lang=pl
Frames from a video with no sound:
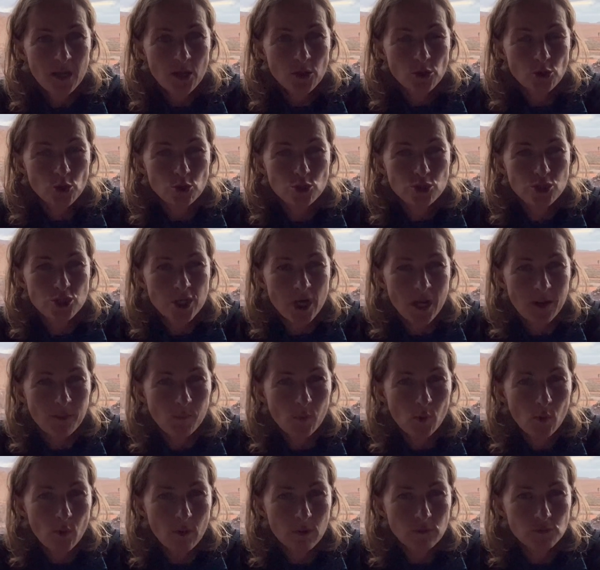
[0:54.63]
to
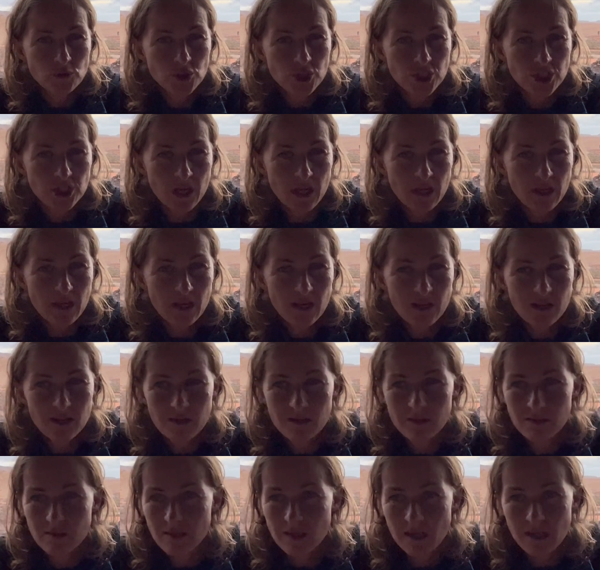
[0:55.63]
czemu on sieje
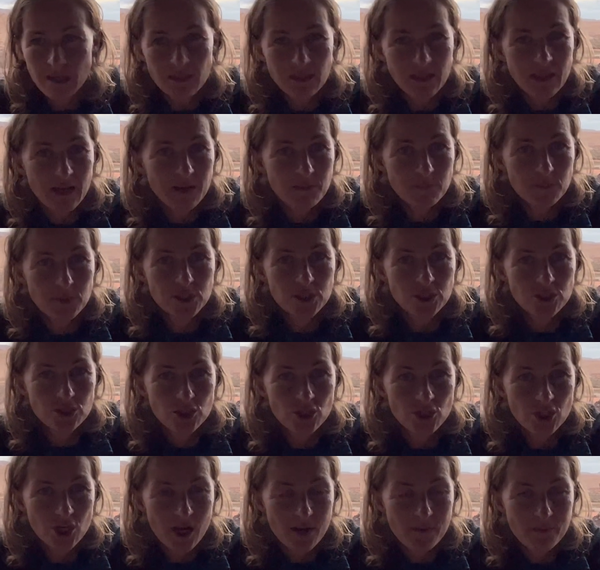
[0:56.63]
nie tam, gdzie
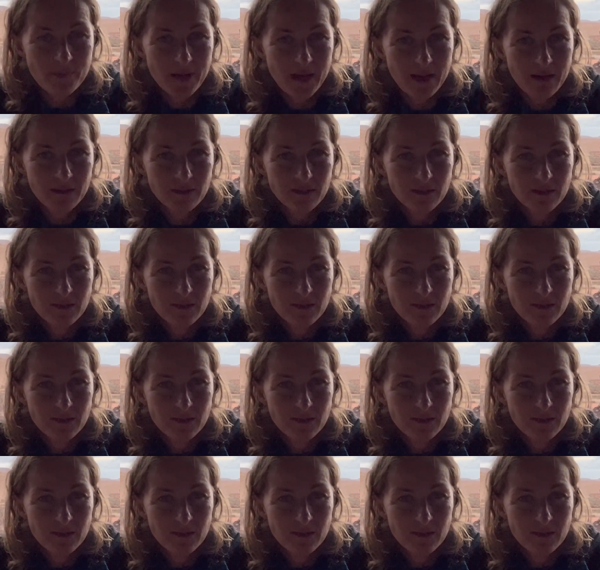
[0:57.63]
trzeba?